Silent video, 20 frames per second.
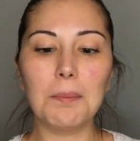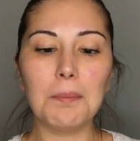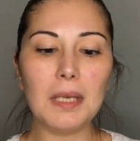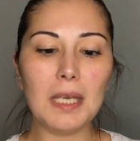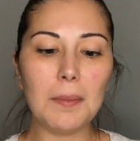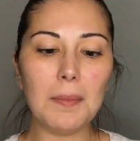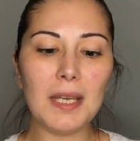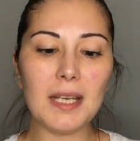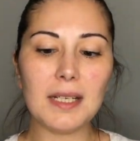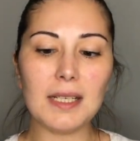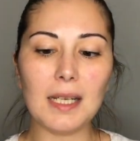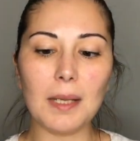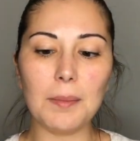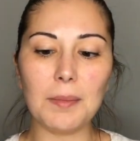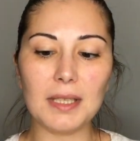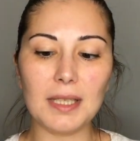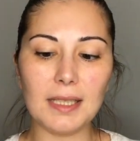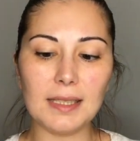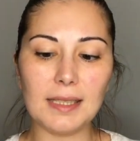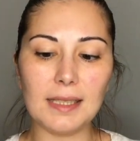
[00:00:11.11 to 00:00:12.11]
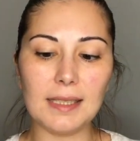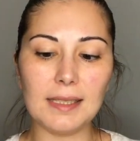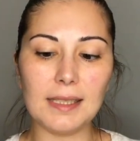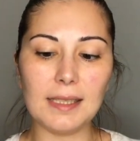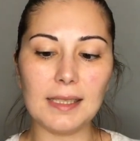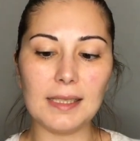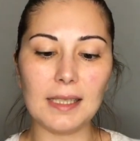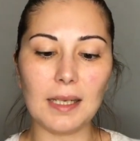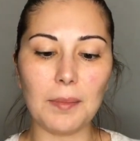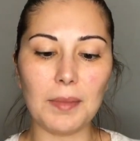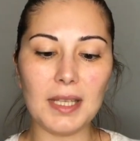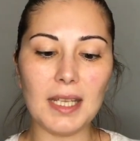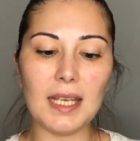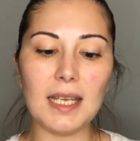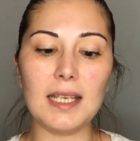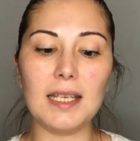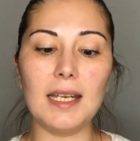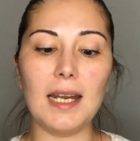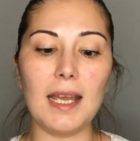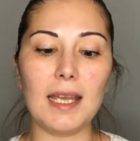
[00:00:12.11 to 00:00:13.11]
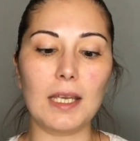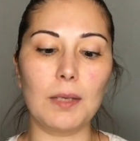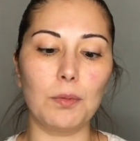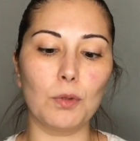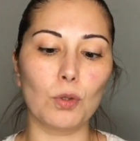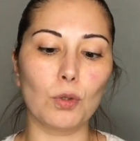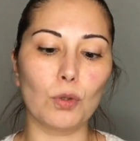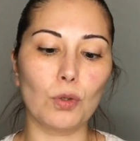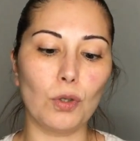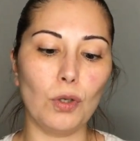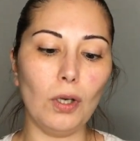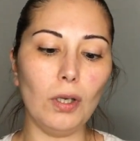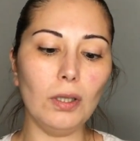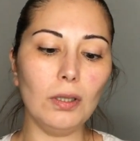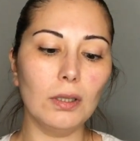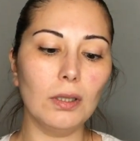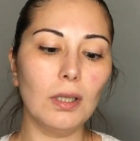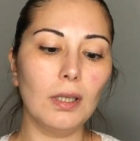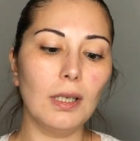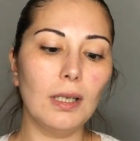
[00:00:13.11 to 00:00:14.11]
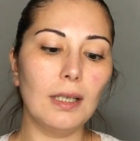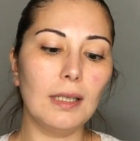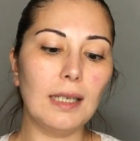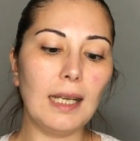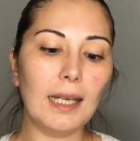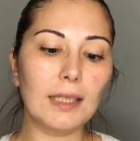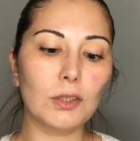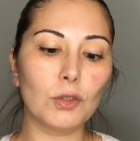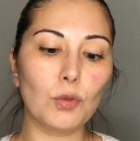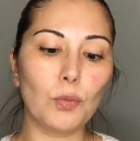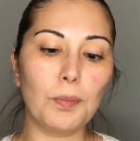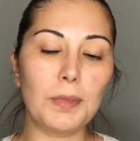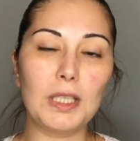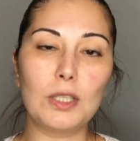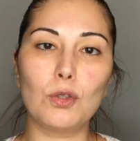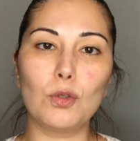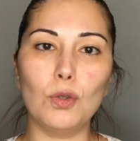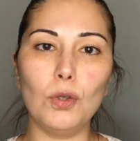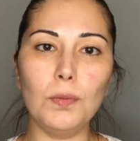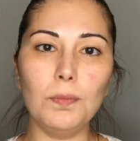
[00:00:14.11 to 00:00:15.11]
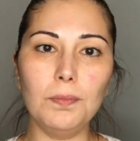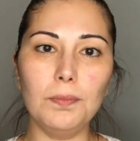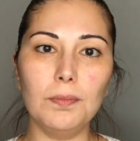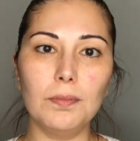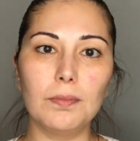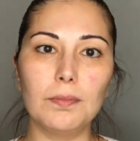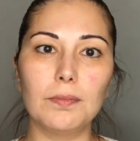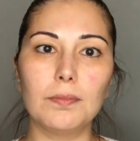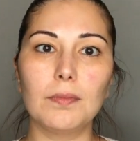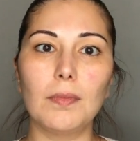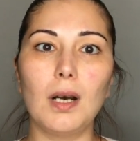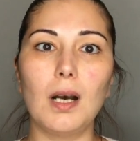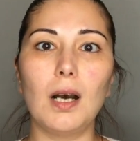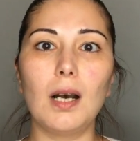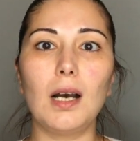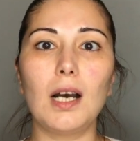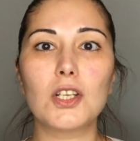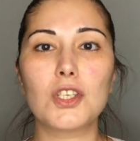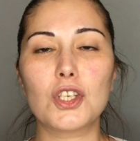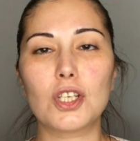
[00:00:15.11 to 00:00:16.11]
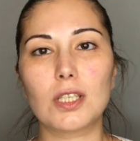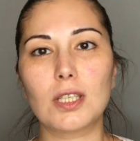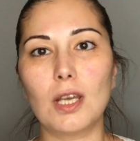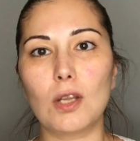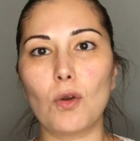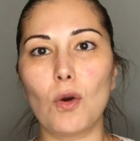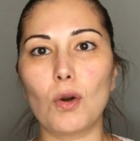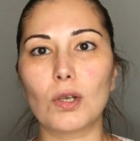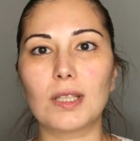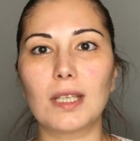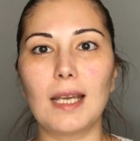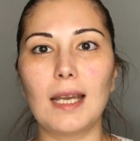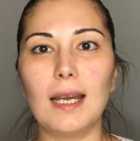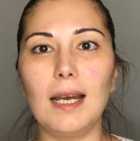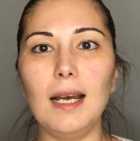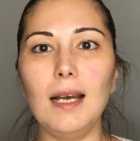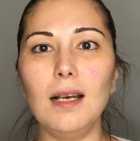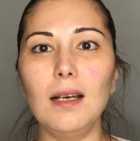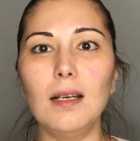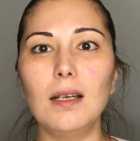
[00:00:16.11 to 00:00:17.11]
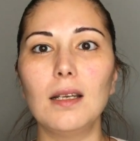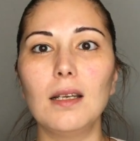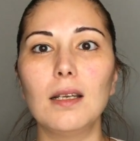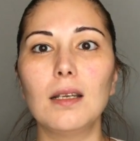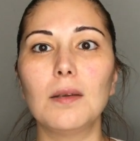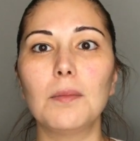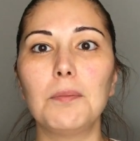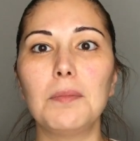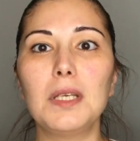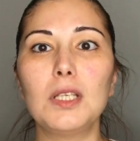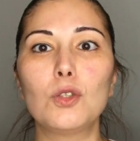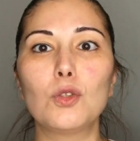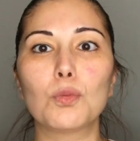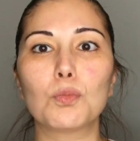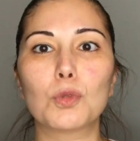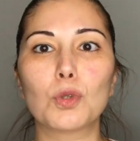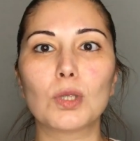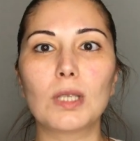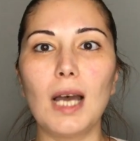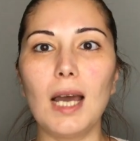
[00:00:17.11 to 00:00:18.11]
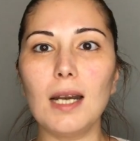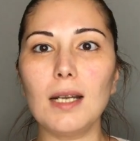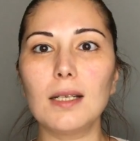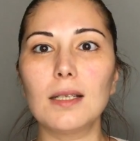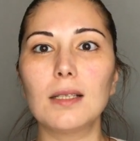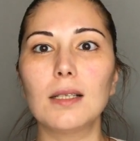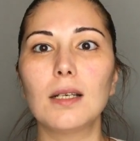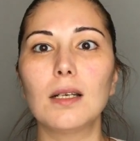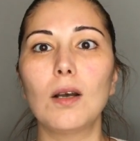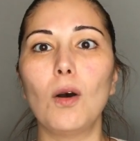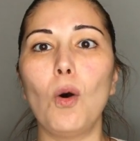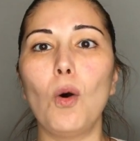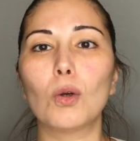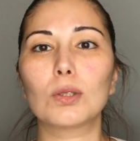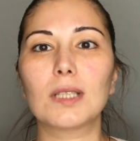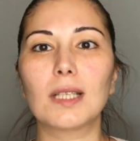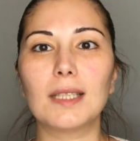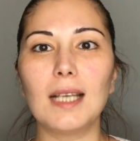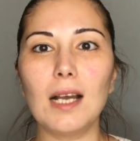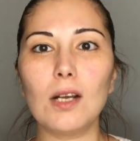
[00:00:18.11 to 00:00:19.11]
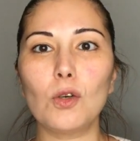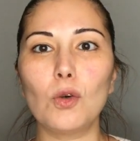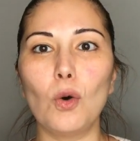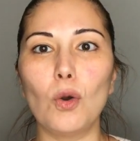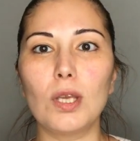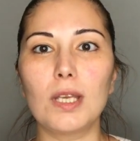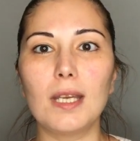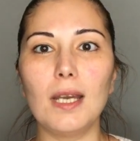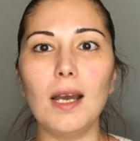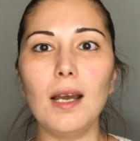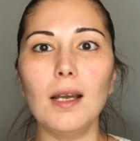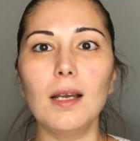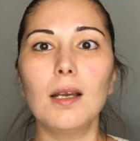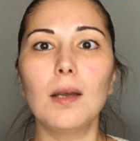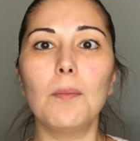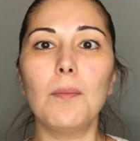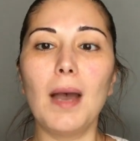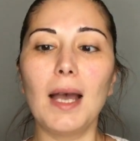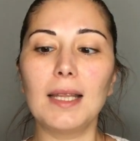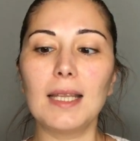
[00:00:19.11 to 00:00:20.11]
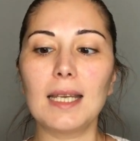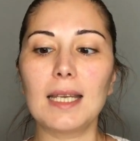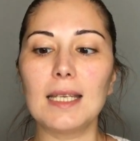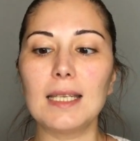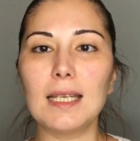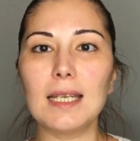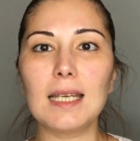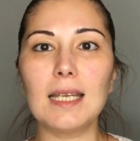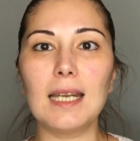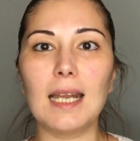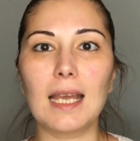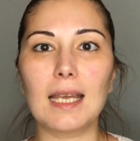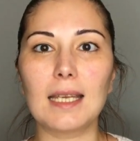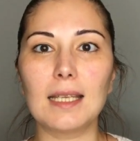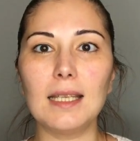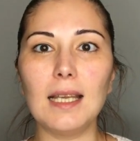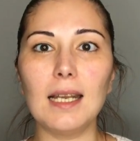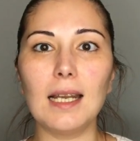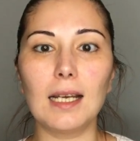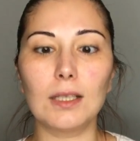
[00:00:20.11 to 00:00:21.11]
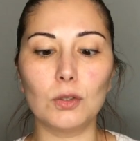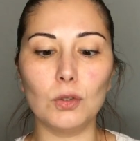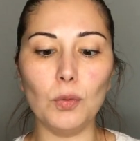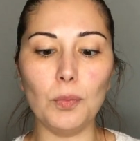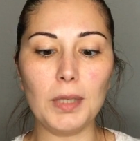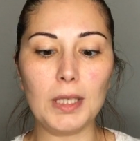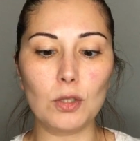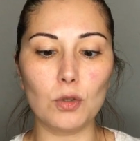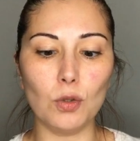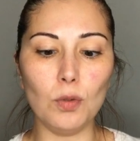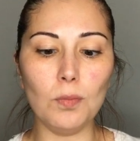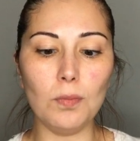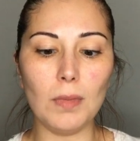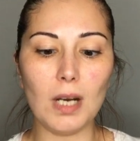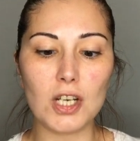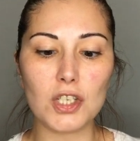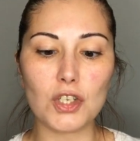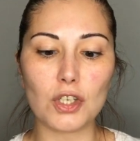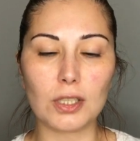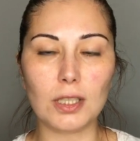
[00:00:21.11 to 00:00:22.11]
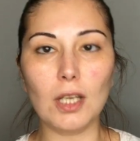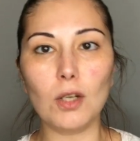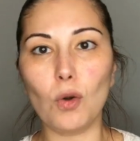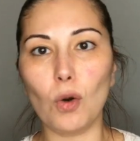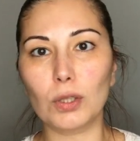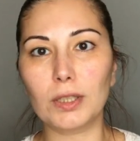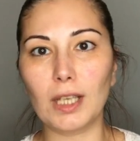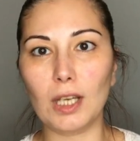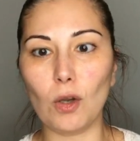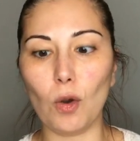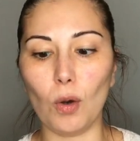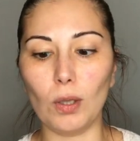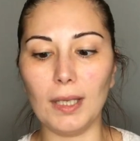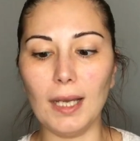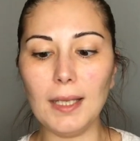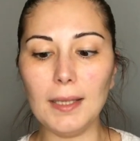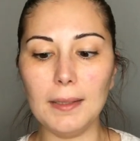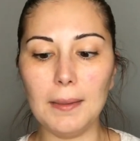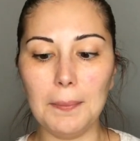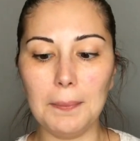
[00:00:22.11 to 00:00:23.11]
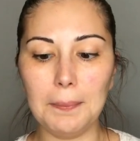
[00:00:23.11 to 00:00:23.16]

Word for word: BB kreminde CC kreminde iki rengi bulunuyor. Light to medium, açıktan ortaya, medium to dark, ortadan koyuya. Bendekinin iki rengi de light to medium, açıktan ortaya olan.